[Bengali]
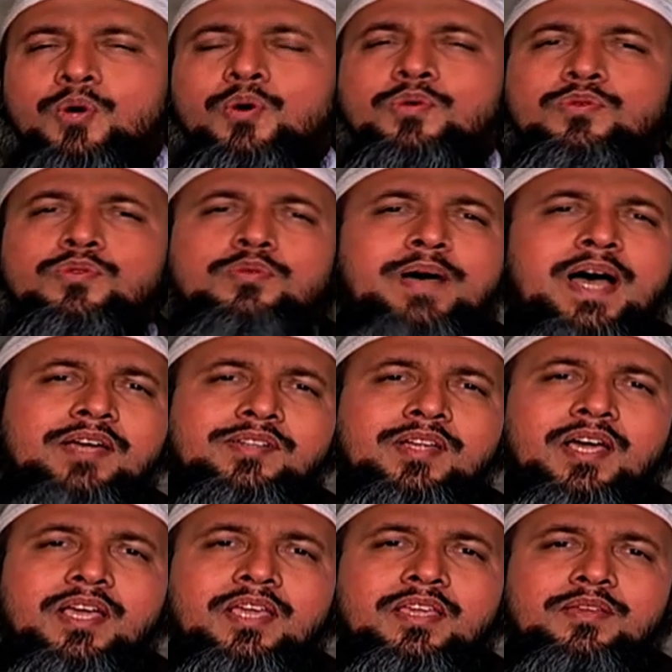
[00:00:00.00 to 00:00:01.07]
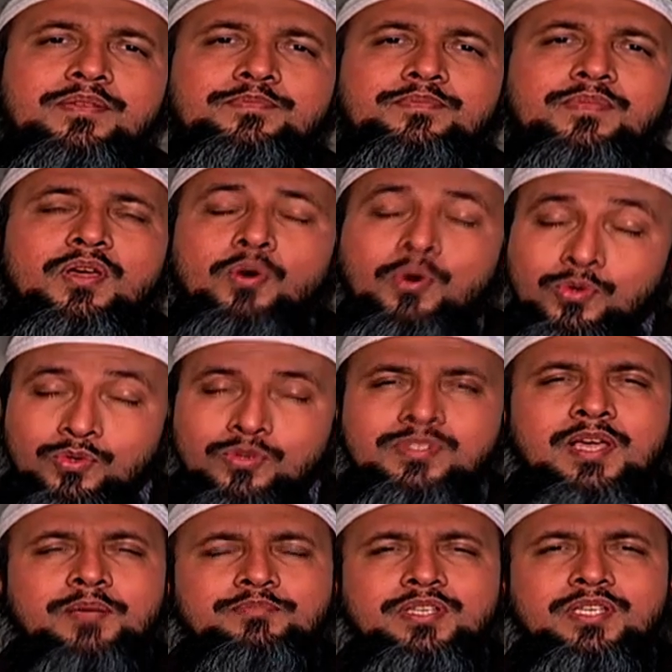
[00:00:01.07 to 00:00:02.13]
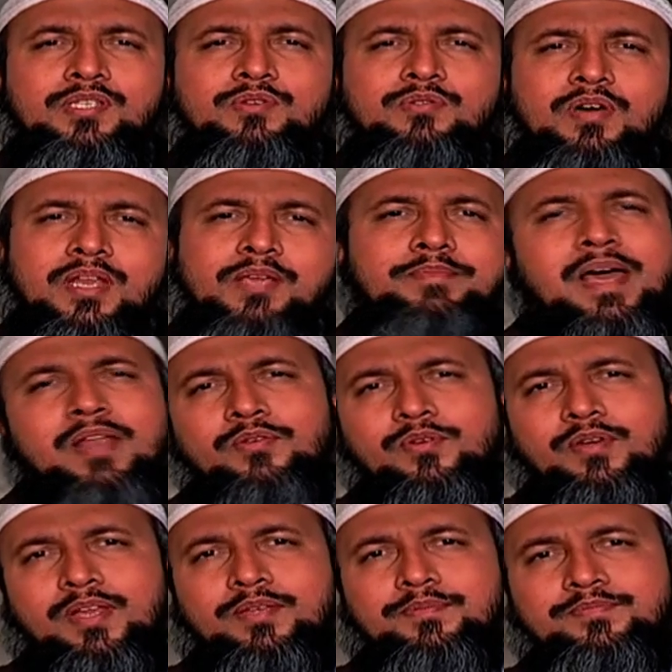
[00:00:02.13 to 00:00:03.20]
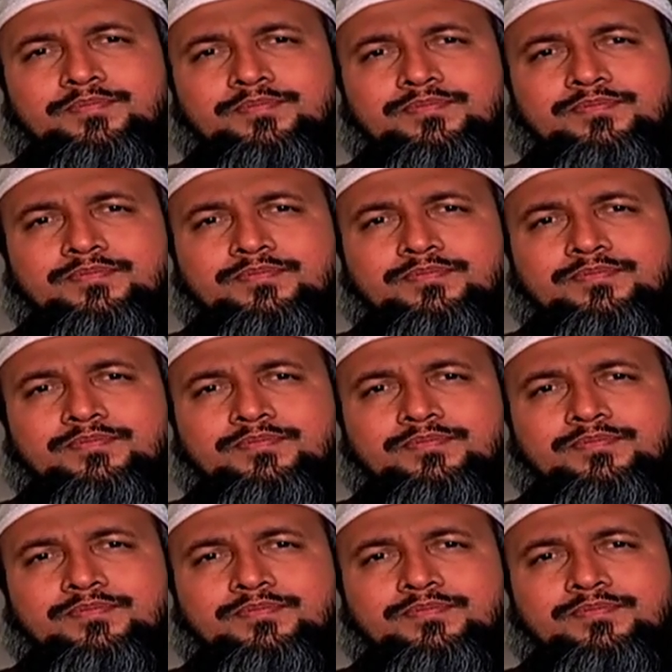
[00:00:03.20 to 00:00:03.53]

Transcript: সে অন্য ভাষায় অন্য সাবজেক্টেও অনেক ভালো করে